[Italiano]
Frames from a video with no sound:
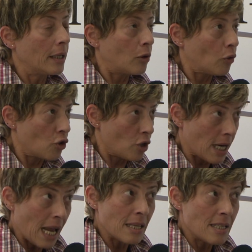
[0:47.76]
direttore
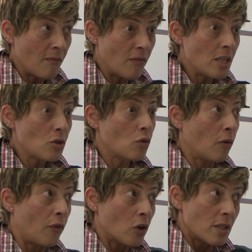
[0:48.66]
generale si è
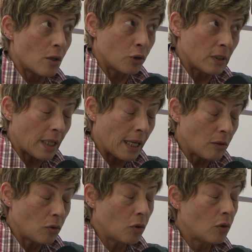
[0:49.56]
visto forse
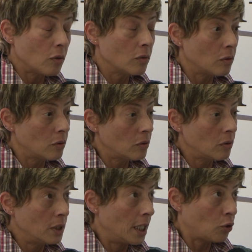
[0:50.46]
costretto,
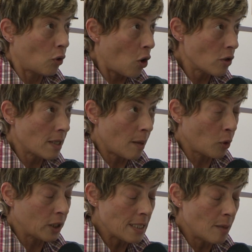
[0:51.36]
eh, dietro nostra
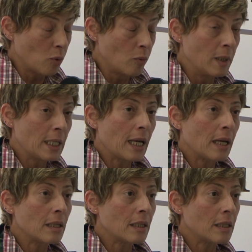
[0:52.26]
protesta
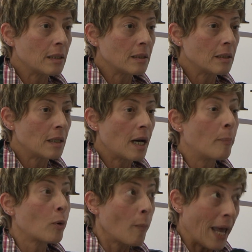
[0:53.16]
pubblica, a, a
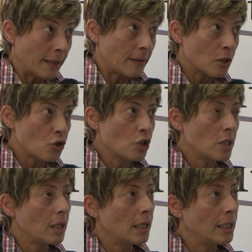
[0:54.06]

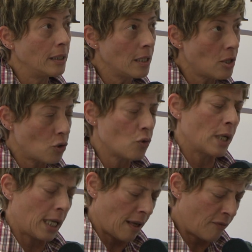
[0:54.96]
prometterci
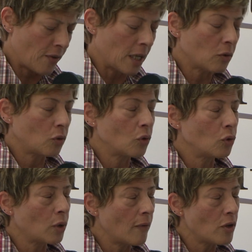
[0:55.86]
l'indizione che ha fatto
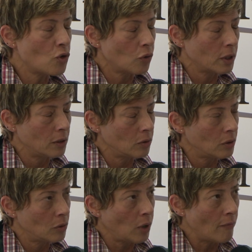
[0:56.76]
di un avviso, eh,
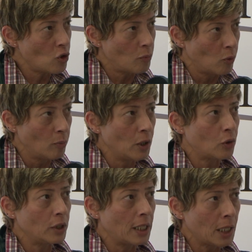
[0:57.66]
un avviso
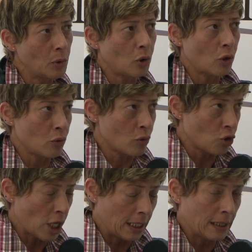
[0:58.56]
pubblico di graduatorio
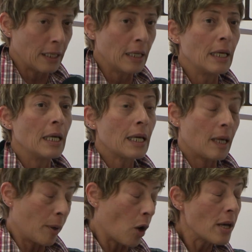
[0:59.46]
urgente,
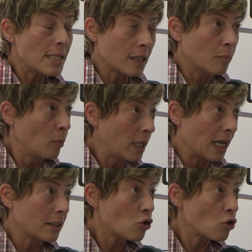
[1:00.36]
che però è stata pubblicata